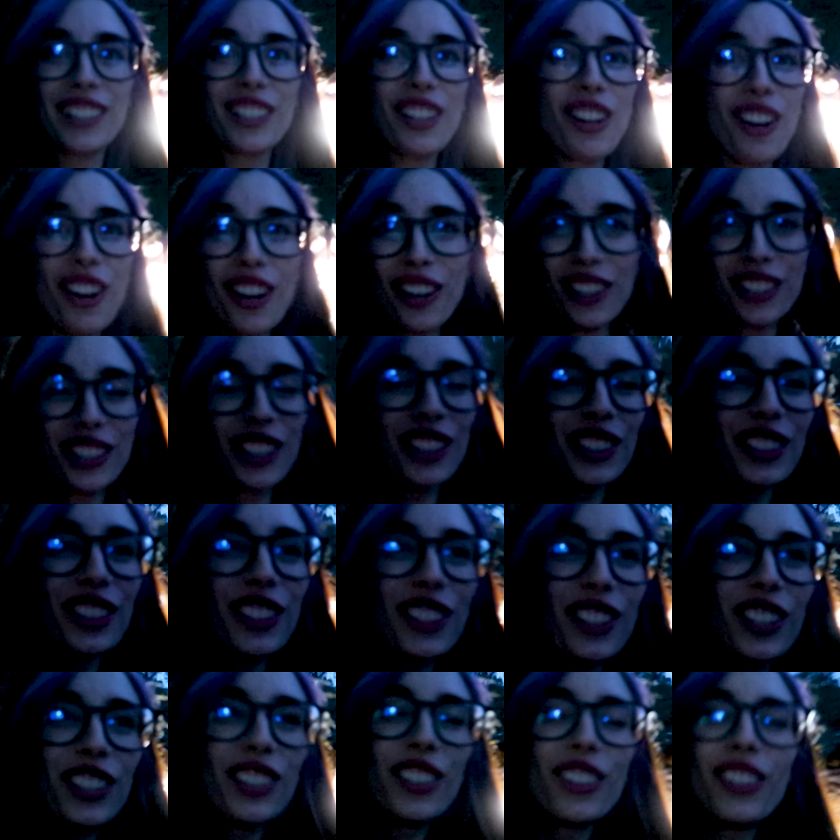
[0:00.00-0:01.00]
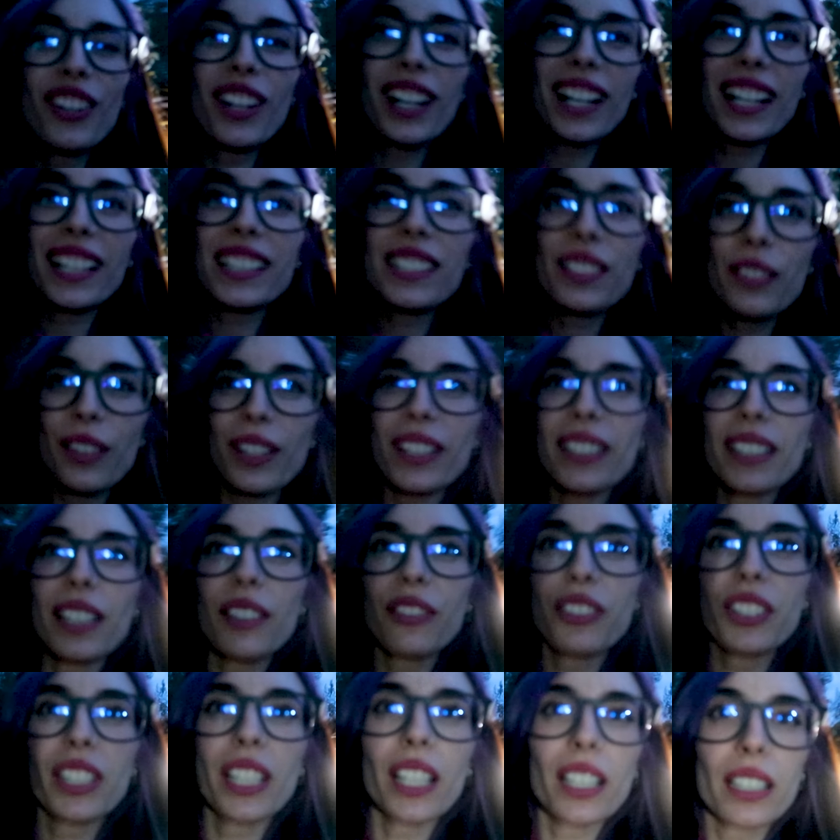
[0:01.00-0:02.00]
No, no, no, no, acá se va hasta
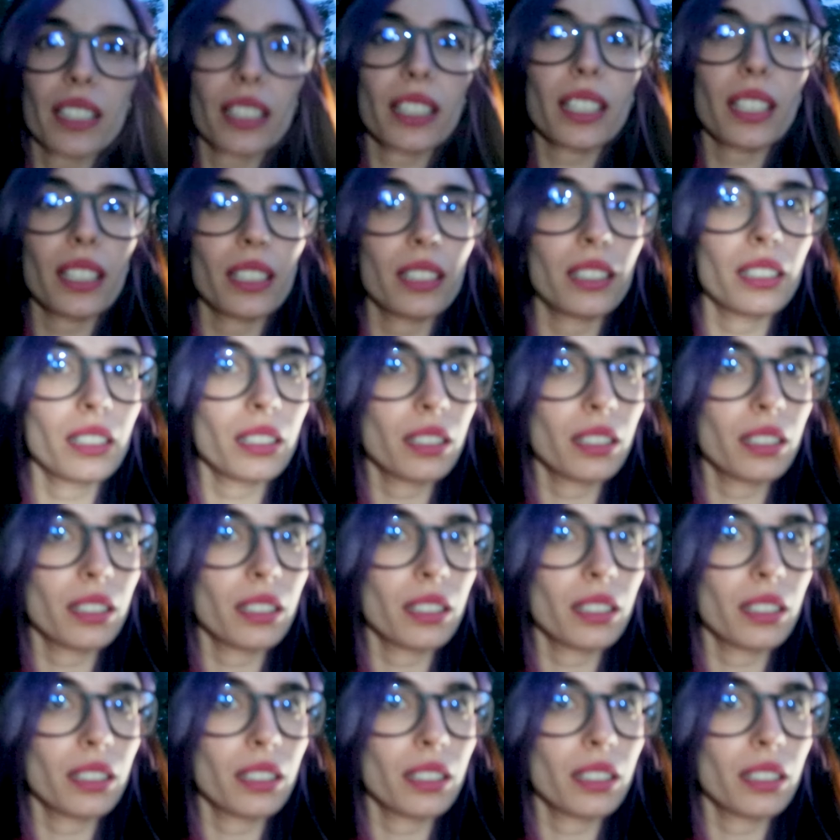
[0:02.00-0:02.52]
el final. ¿Qué?